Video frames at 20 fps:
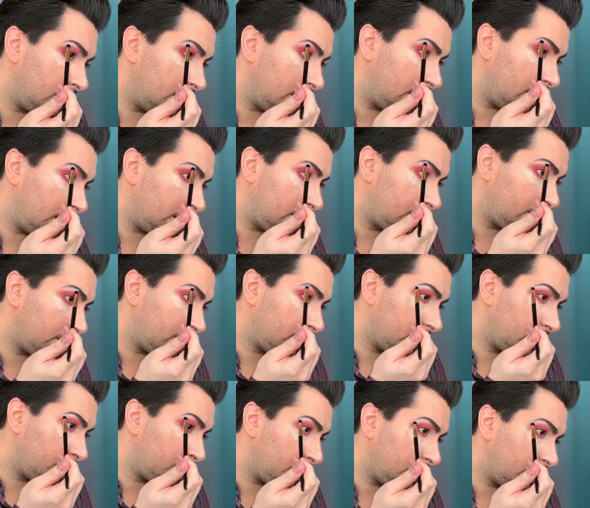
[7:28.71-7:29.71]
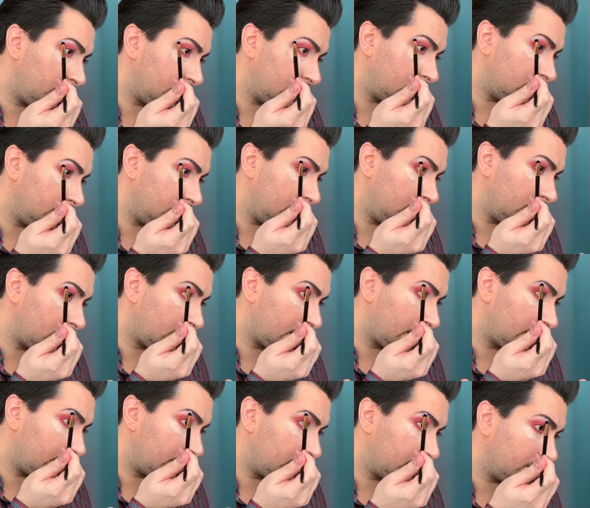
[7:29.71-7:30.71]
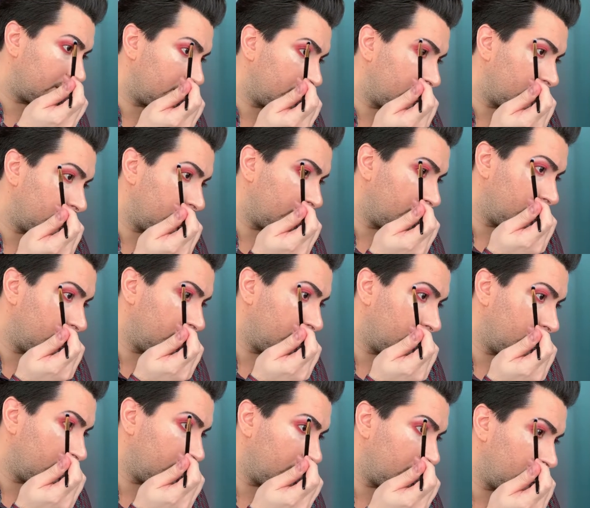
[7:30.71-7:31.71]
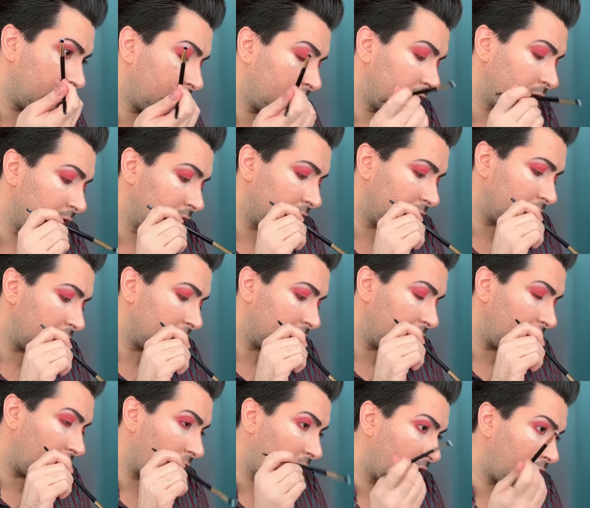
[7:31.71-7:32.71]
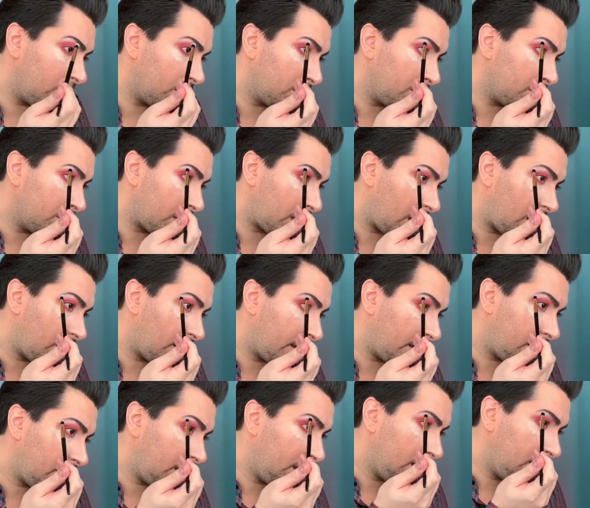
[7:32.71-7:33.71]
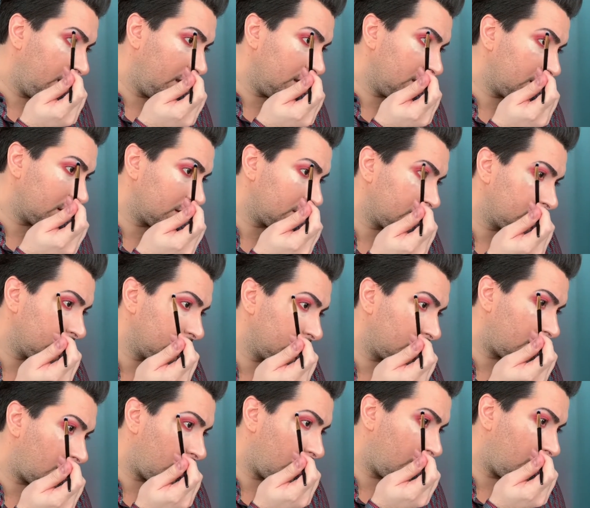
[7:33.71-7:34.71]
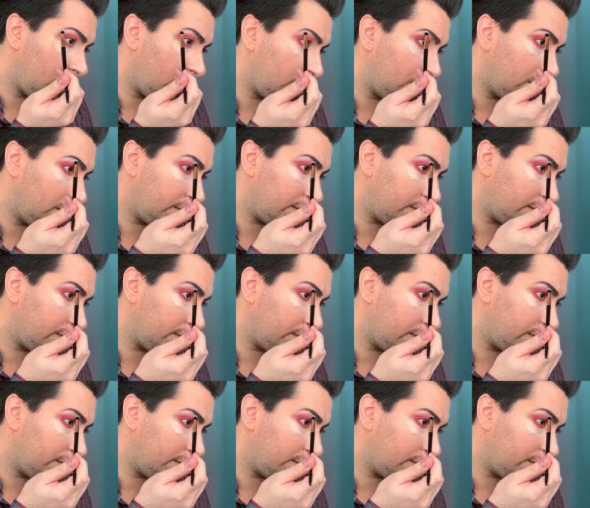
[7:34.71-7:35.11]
Den tue ich mir jetzt direkt unter die Augenbraue hier so drauf.